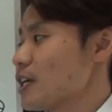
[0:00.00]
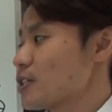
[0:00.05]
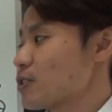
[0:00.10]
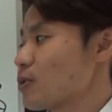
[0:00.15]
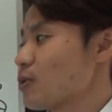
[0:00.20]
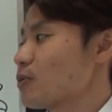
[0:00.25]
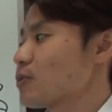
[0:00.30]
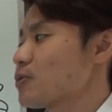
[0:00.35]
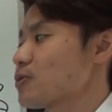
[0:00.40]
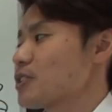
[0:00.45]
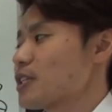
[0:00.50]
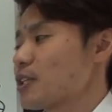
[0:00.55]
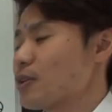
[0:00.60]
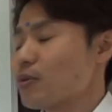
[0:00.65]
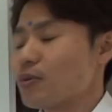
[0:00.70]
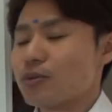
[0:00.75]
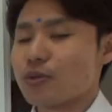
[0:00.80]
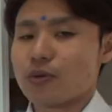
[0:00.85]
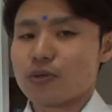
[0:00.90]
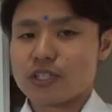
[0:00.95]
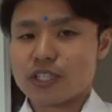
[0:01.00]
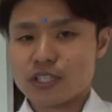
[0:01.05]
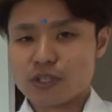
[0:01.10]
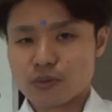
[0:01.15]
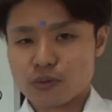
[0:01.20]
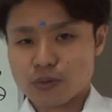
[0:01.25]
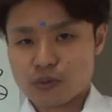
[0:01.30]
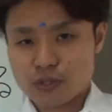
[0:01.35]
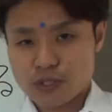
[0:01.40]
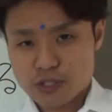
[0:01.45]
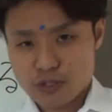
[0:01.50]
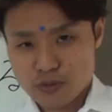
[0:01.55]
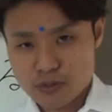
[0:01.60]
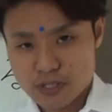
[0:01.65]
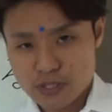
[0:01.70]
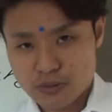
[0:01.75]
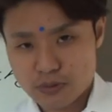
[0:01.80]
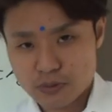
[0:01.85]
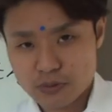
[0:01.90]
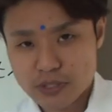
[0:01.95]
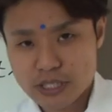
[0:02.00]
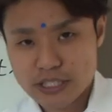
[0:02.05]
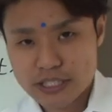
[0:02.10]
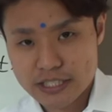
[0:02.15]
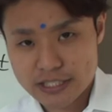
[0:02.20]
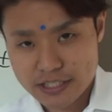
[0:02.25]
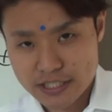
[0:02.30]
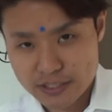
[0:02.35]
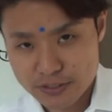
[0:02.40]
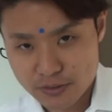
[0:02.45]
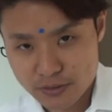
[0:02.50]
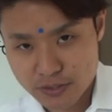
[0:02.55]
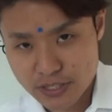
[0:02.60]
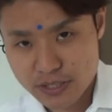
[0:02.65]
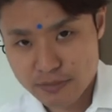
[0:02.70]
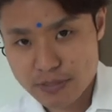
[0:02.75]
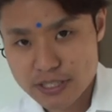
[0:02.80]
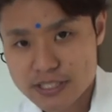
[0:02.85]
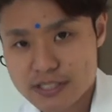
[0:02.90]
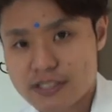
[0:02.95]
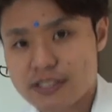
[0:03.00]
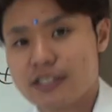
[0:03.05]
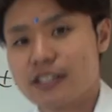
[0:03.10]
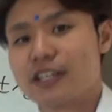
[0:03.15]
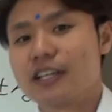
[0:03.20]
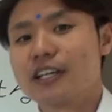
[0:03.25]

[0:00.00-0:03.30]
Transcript: 重複してどんどんいいことを引き寄せることができていくようになります